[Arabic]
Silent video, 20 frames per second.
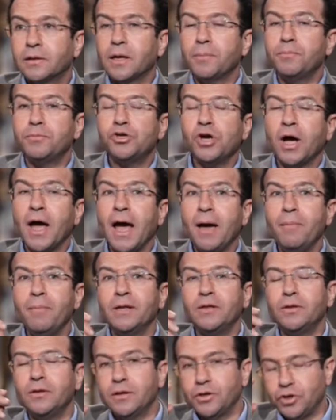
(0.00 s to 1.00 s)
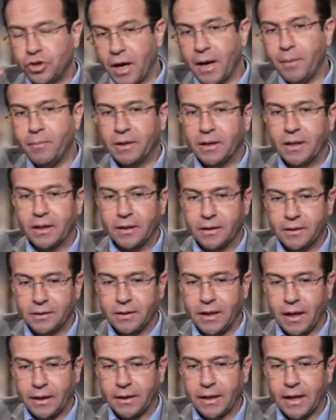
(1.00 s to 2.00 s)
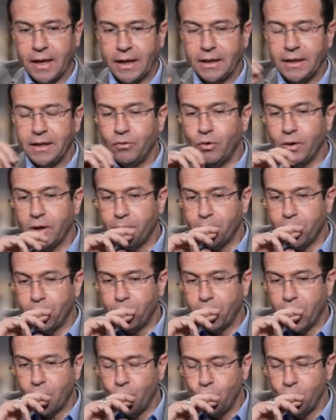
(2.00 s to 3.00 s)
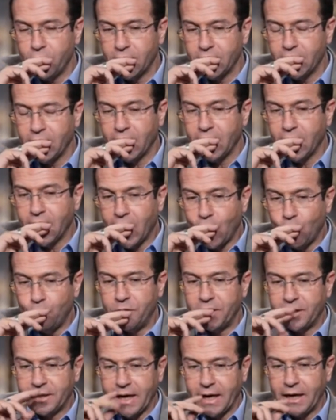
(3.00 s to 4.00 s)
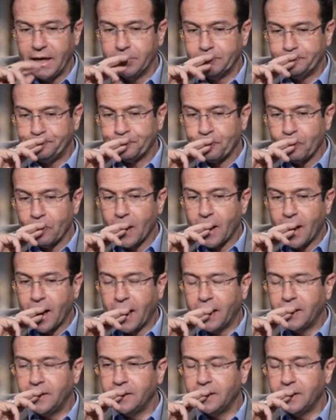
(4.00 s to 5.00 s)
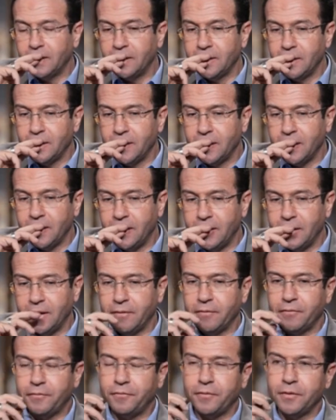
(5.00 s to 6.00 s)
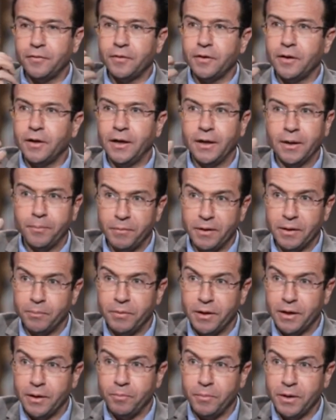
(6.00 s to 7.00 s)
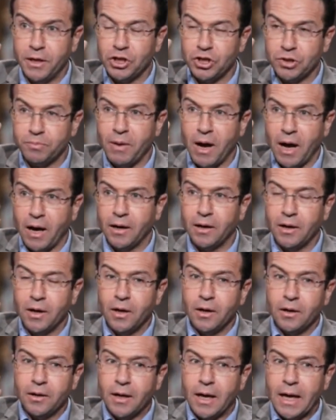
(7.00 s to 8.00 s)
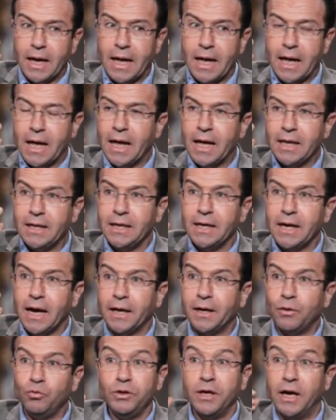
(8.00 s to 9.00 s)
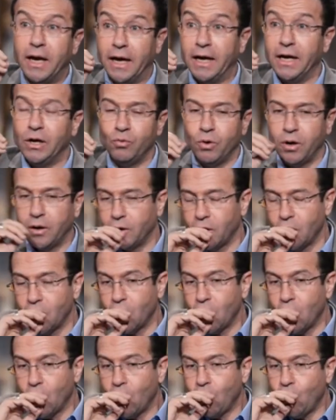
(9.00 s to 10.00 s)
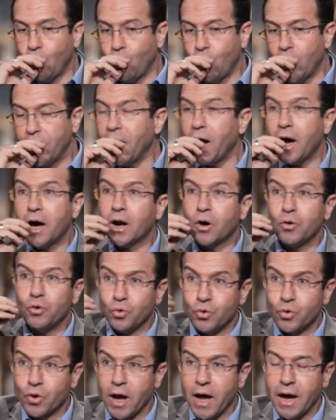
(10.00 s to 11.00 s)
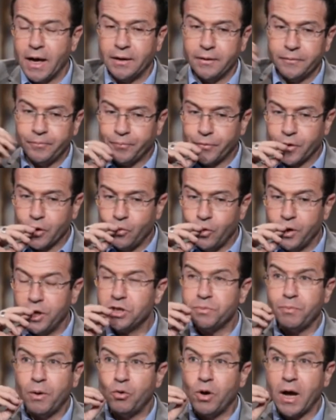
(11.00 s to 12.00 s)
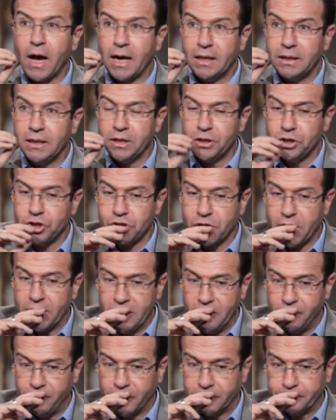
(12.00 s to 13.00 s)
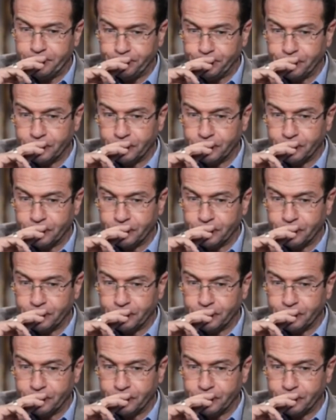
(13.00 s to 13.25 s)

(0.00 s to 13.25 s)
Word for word: طب شيخ احمد شيخ احمد يعني خليني وانا بقول كده او بنتكلم عن آه، ال... احنا بنسمع هذه العناوين الحلوه جميل ونقرا القران ونسمع الاحاديث الشريفه